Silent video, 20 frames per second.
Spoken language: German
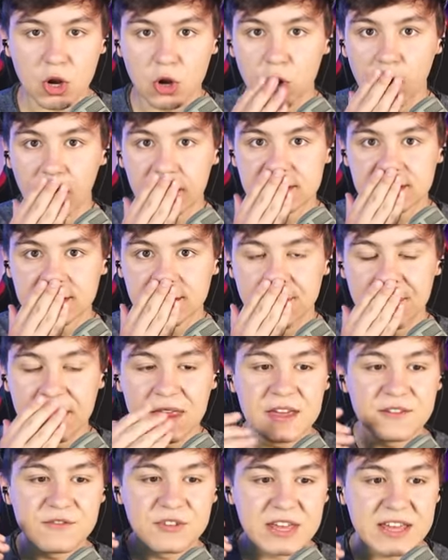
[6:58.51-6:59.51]
Leute,
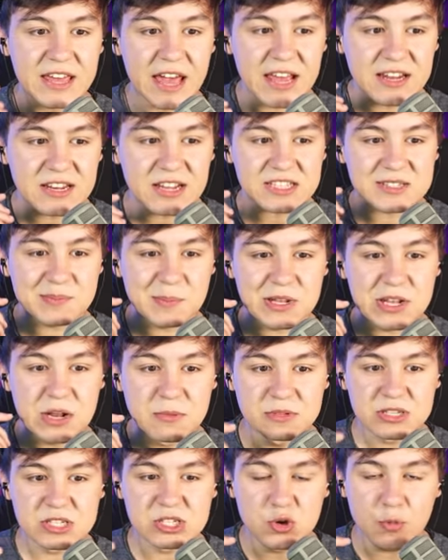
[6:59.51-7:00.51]
wir gehen jetzt mit
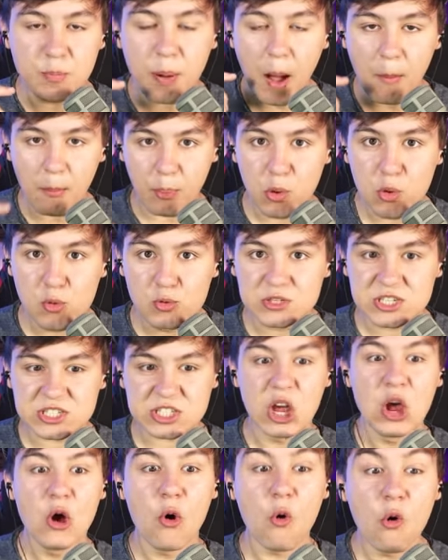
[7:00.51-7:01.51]
einem Super Boost
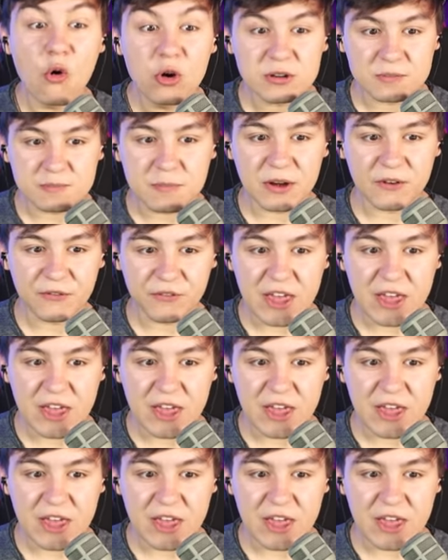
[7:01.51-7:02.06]
und mit